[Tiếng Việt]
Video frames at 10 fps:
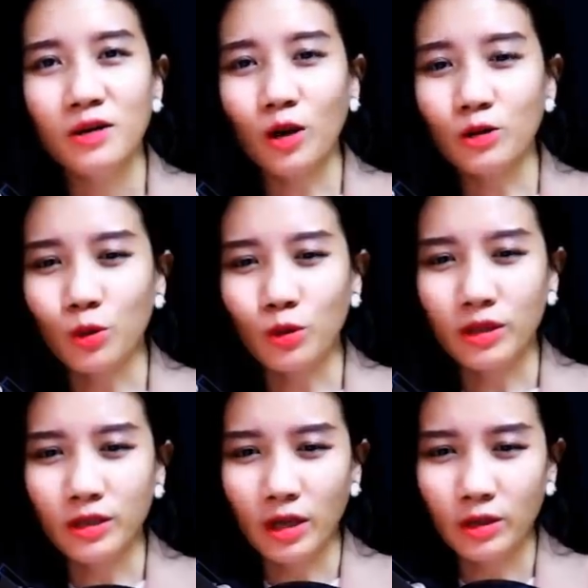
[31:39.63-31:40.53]
Nói rồi
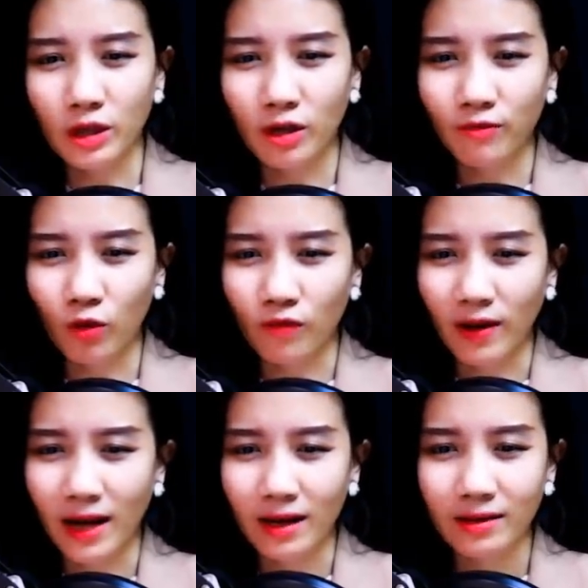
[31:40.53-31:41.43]
thì chân chân vội
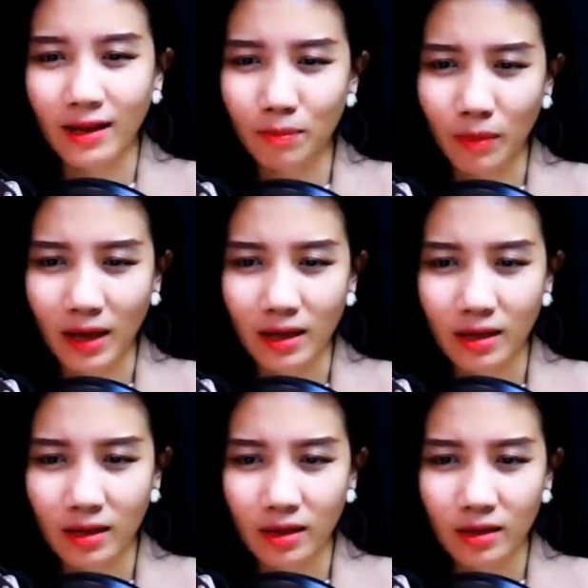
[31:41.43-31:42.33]
vã tắt máy.
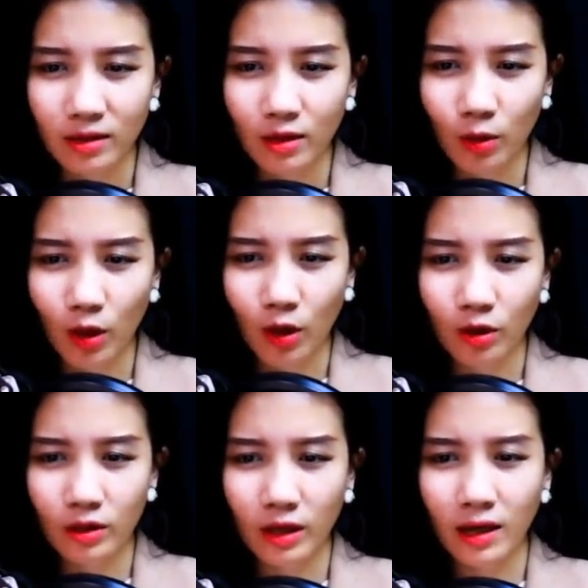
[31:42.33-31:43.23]
Sau
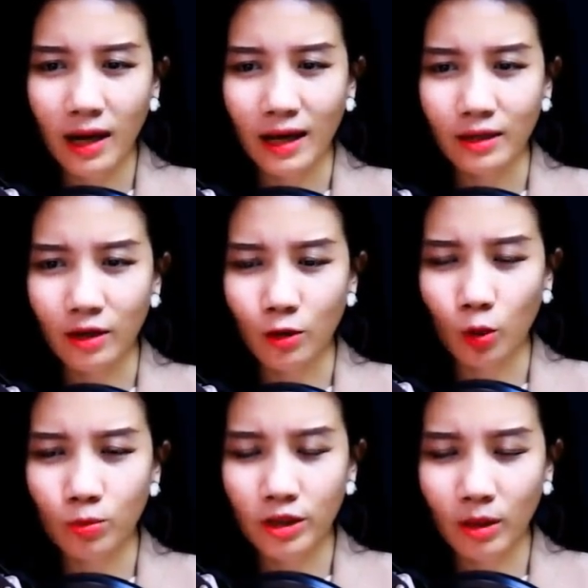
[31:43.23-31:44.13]
đó tiến lại gần
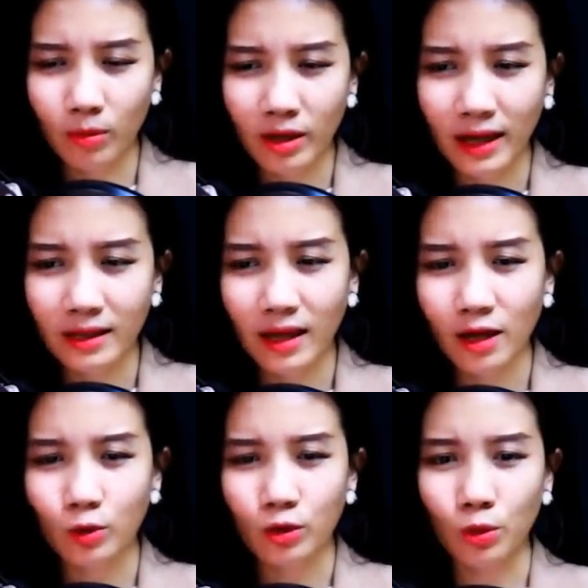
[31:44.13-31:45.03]
ôm chầm lấy cánh
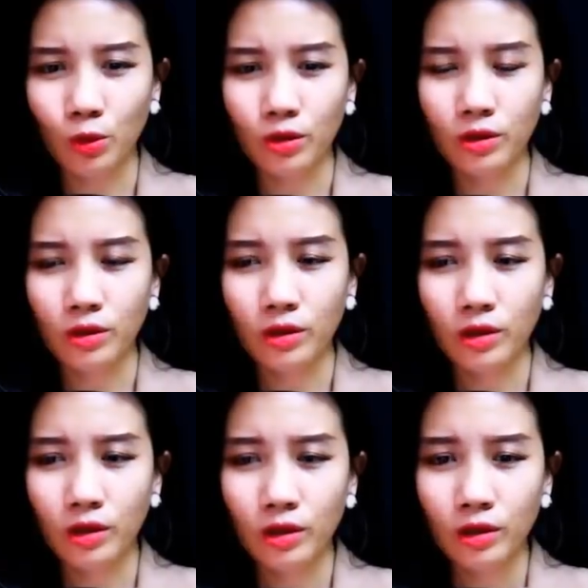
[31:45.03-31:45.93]
tay của tôi.
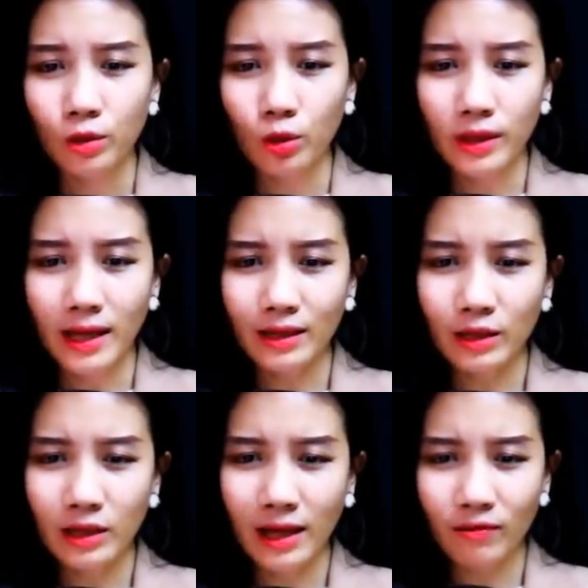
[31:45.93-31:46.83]
Tôi thì đang
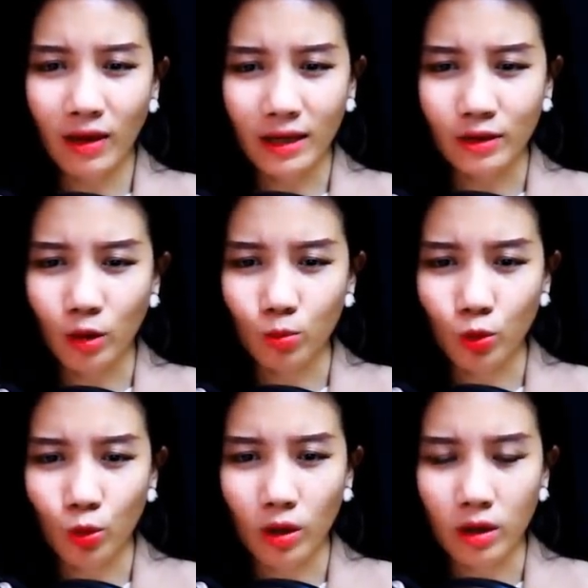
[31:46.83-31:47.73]
ngơ ngác vào hành động
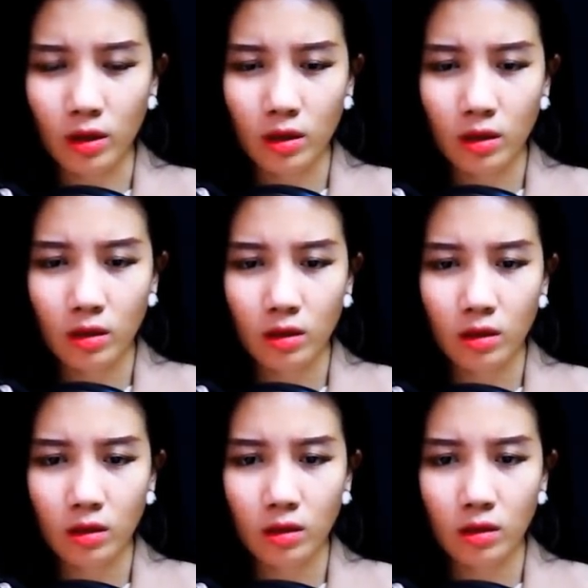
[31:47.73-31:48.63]
của cô ấy.
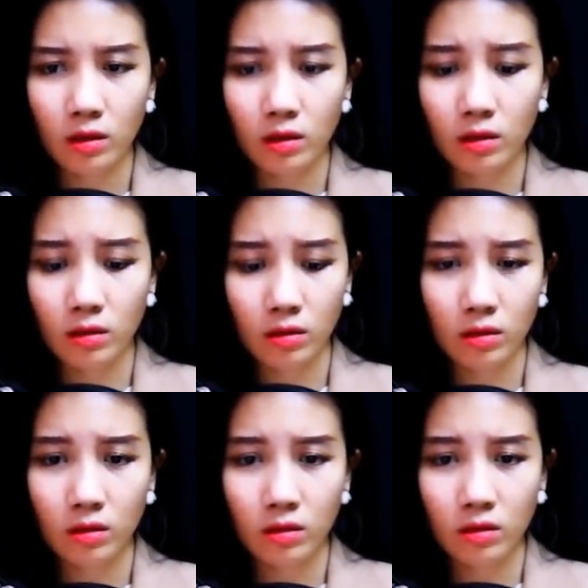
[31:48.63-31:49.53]
Ơ,
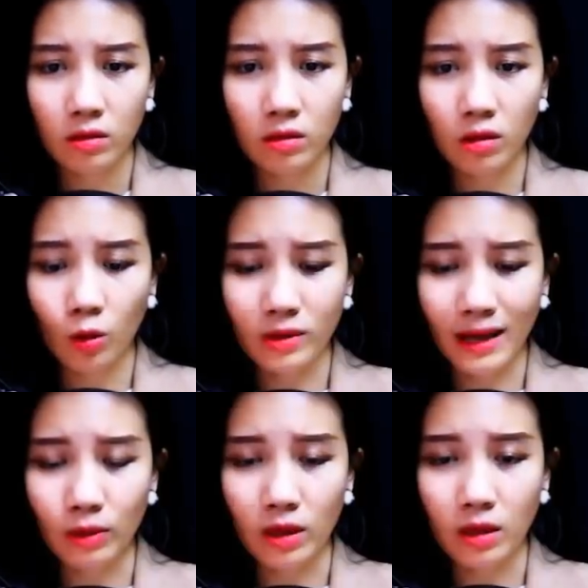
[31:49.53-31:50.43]
cậu
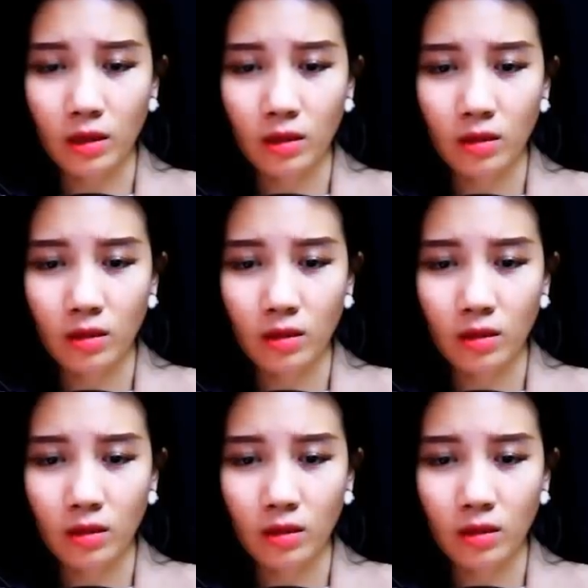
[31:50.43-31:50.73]
sao thế?